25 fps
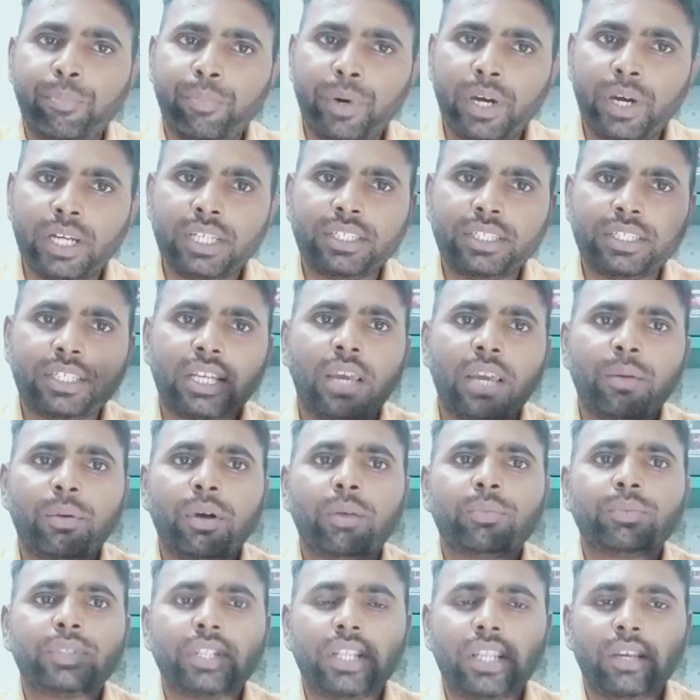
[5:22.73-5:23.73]
फर्स्ट टाइम
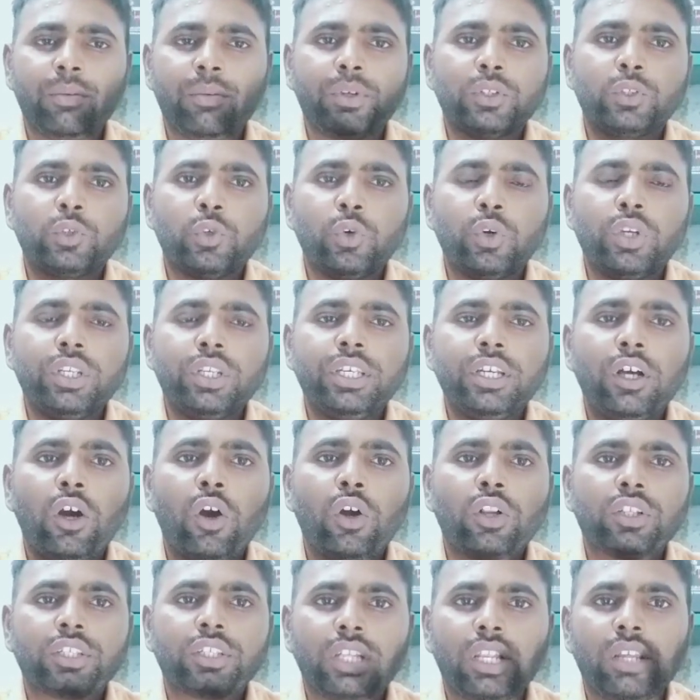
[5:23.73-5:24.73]
आप सिलेबस खोलिए
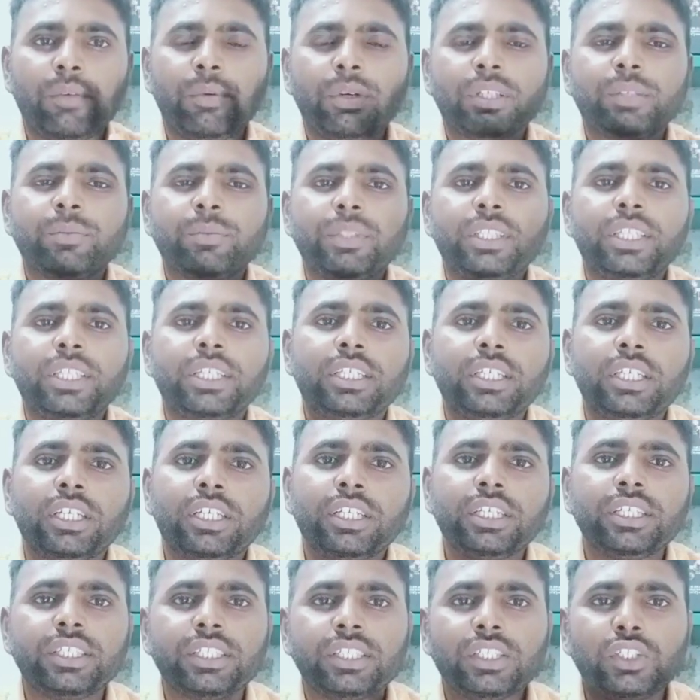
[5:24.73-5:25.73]
और सिलेबस में देखिए
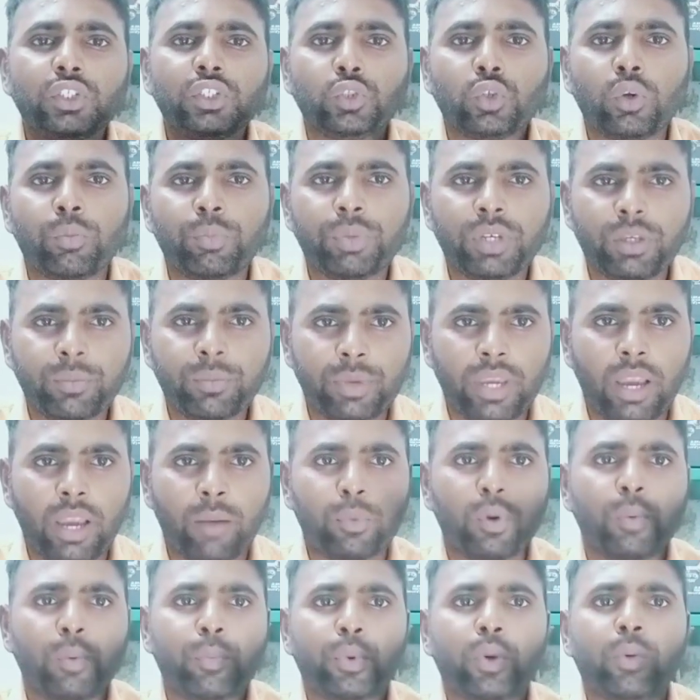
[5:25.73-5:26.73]
किस किस टॉपिक पे
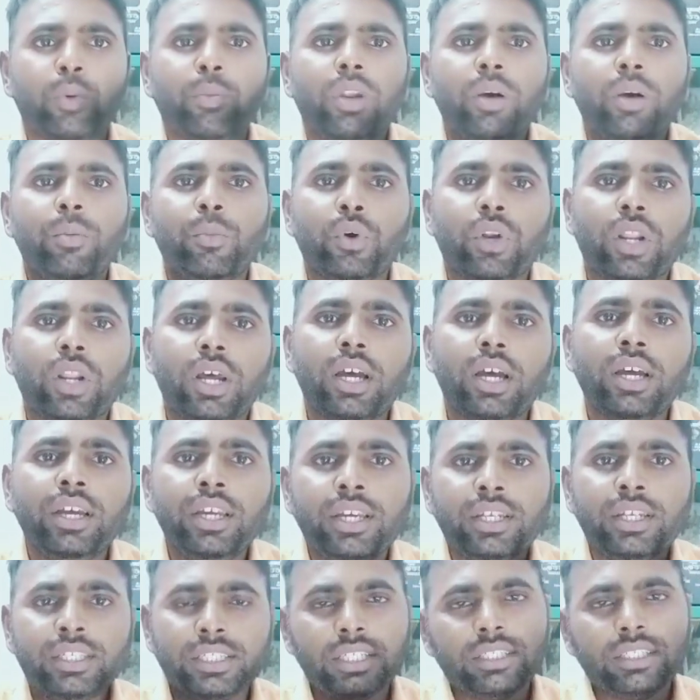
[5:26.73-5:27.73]
आपको प्रॉब्लम हो रहा
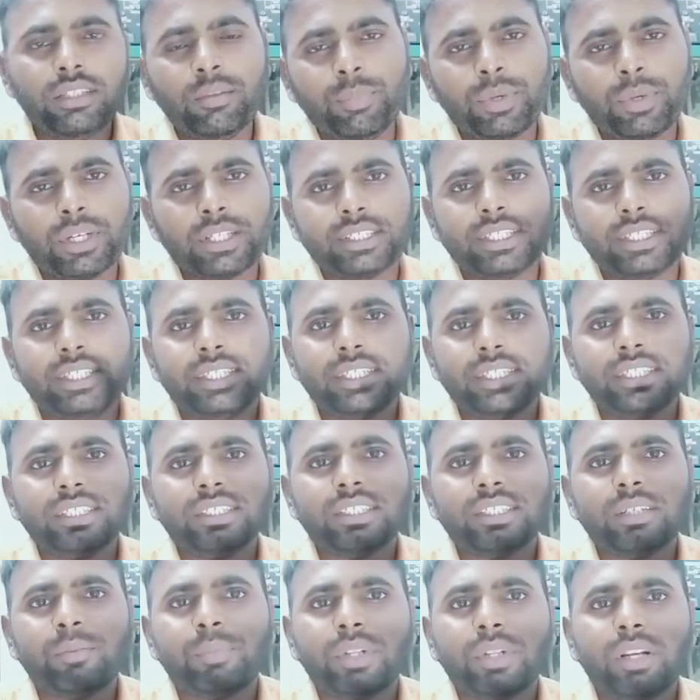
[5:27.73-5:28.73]
है जैसे
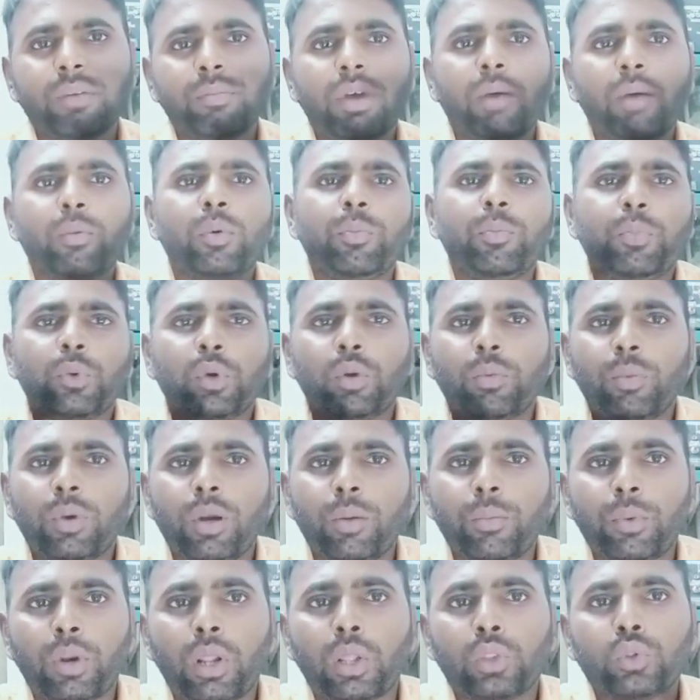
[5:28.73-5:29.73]
परसेंटेज चैप्टर में आपको
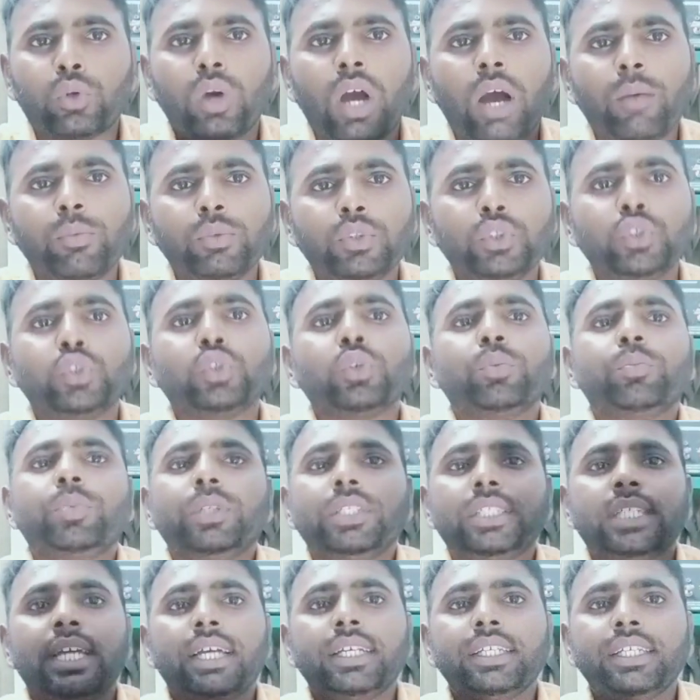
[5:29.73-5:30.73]
प्रॉब्लम हो रहा है तो आप यूट्यूब
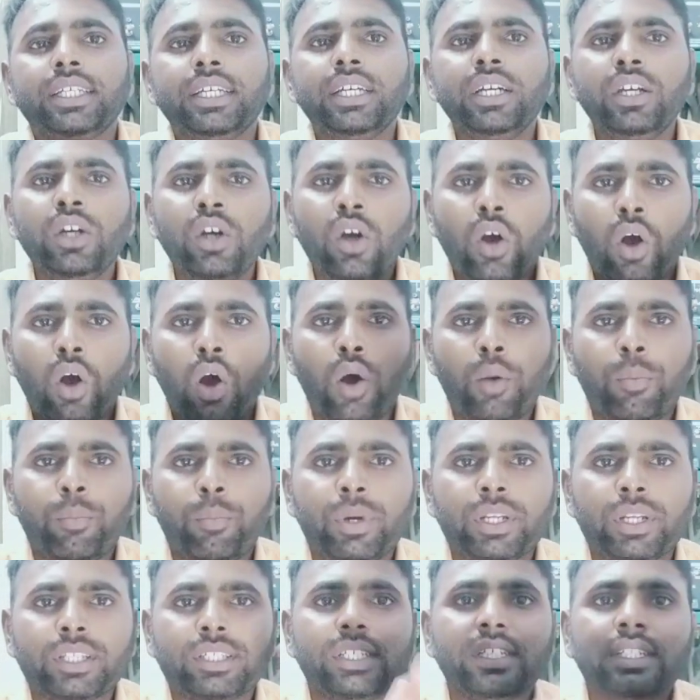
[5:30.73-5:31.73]
पे जाइए और
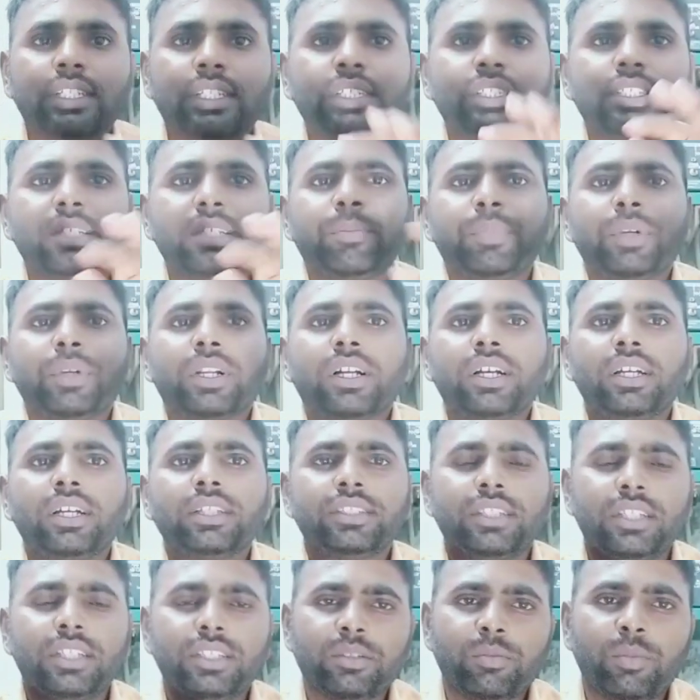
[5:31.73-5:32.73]
परसेंटेज चैप्टर का
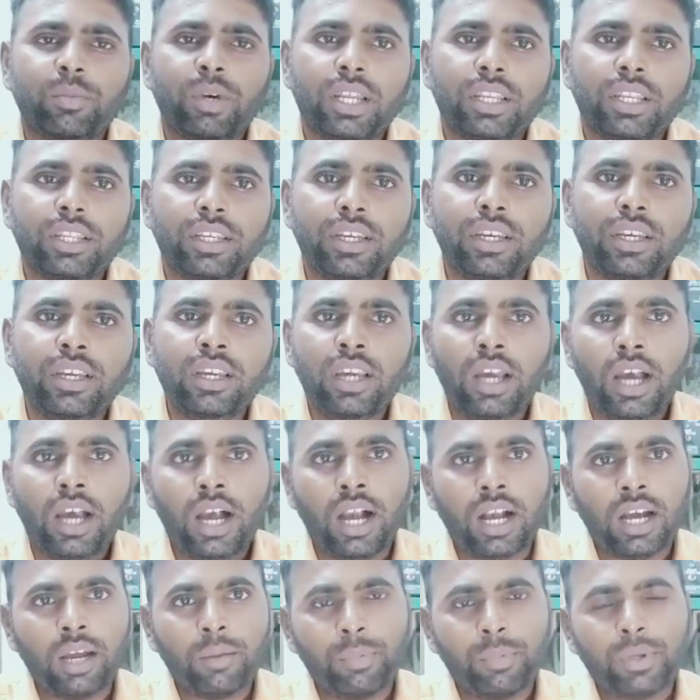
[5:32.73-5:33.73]
सर्च मारिए
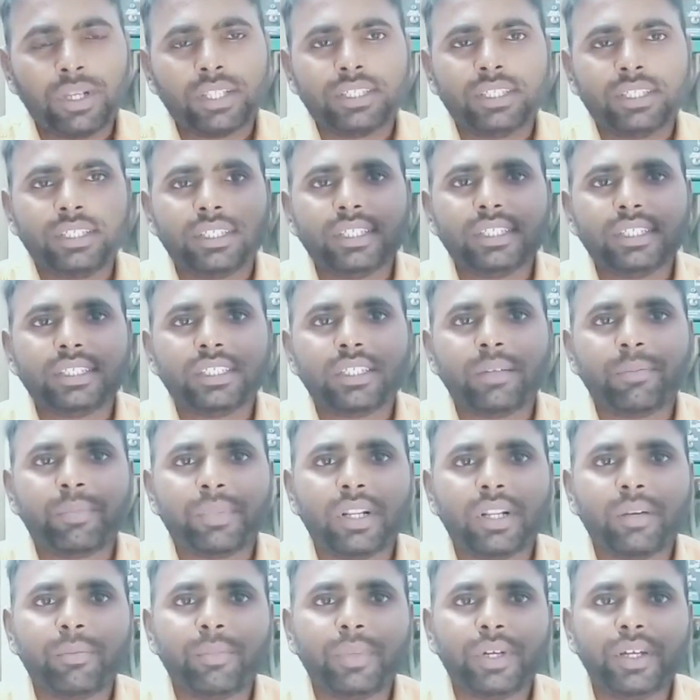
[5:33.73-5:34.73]
अगर परसेंटेज
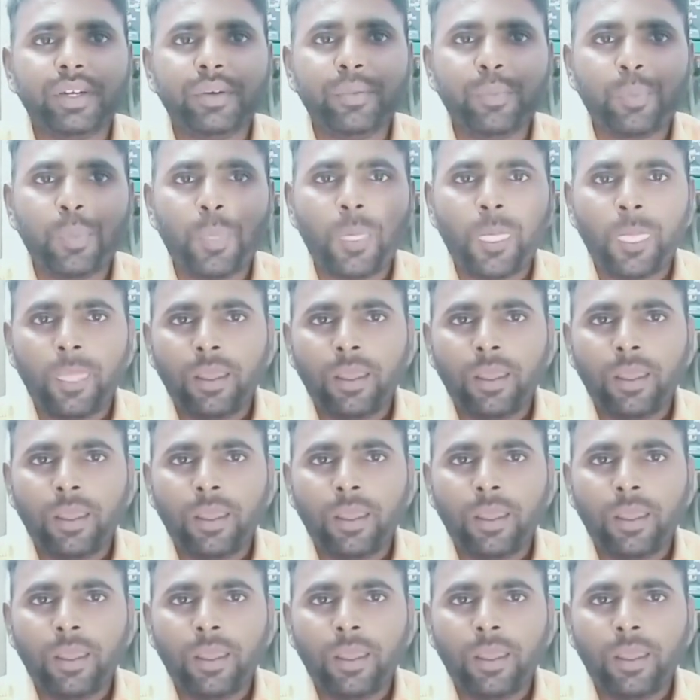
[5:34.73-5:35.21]
चैप्टर में